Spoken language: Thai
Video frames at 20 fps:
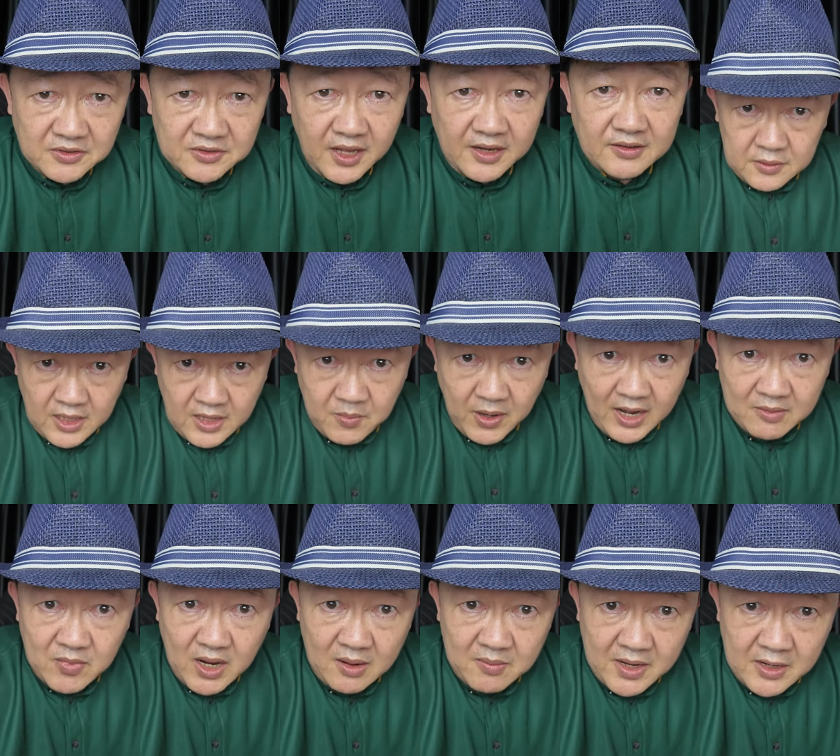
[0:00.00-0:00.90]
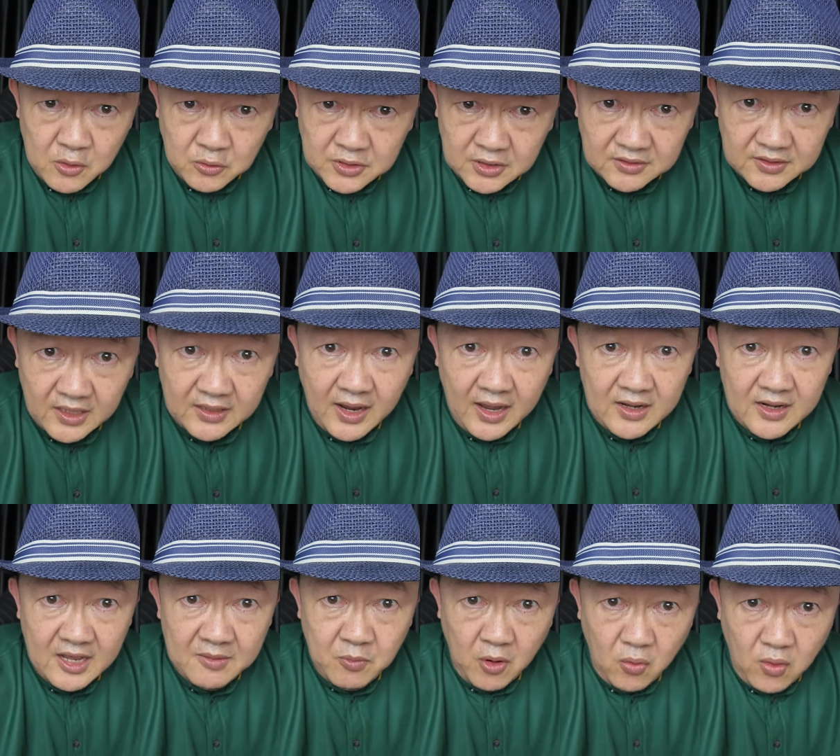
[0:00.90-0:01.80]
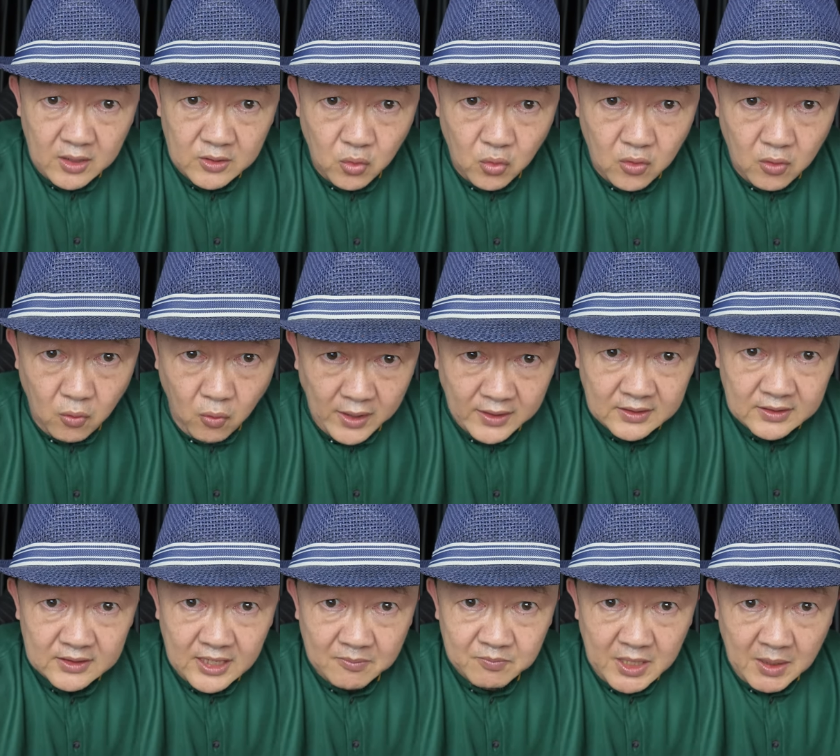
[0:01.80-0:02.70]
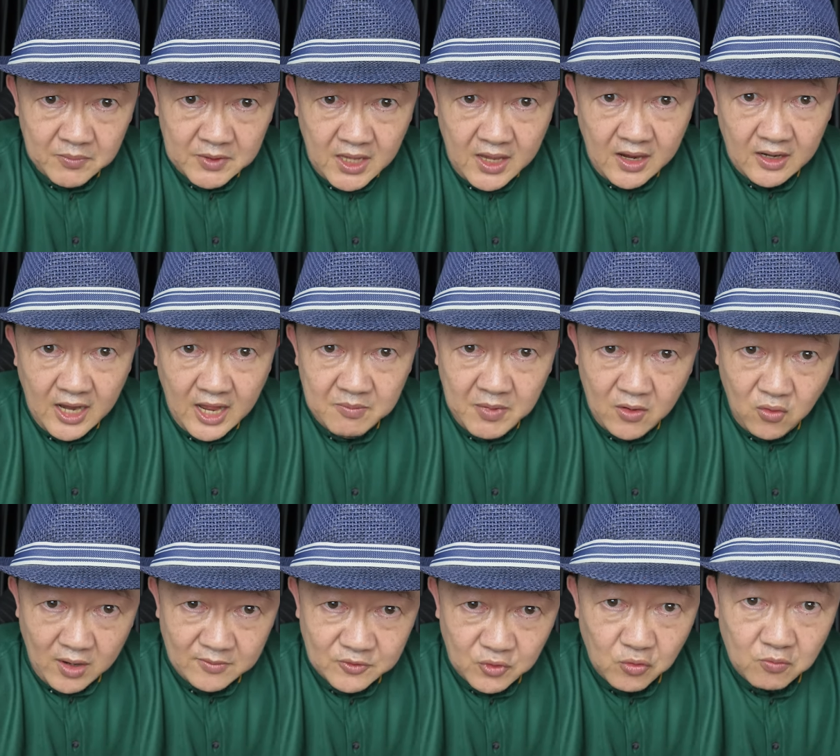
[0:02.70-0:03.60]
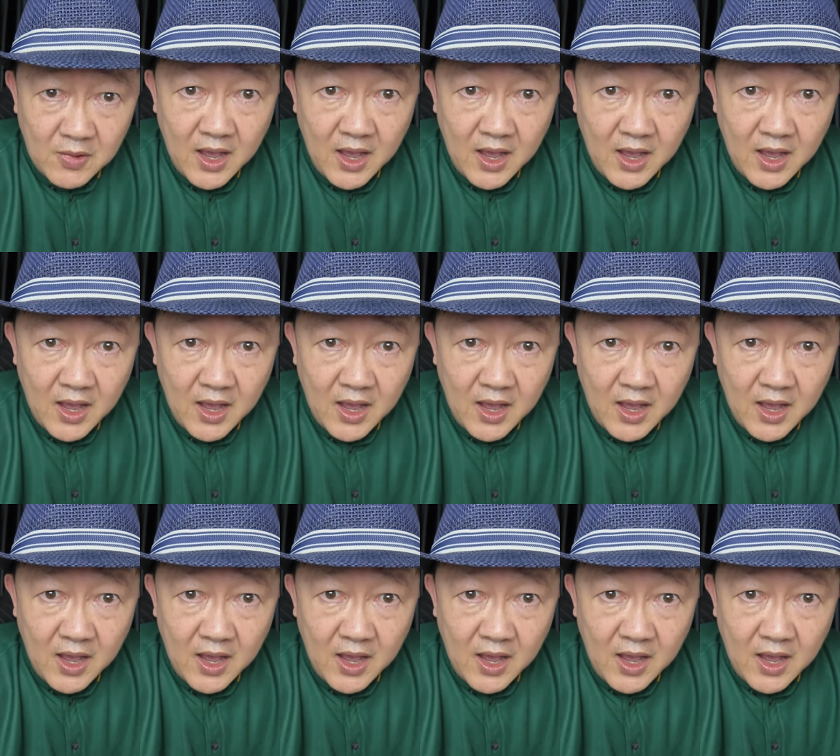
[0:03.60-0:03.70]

อร์เซ็นที่ผ่านมาไม่รู้สึกเสียดายเลย เพราะว่าทุกวันทำเต็มที่และมีความสุข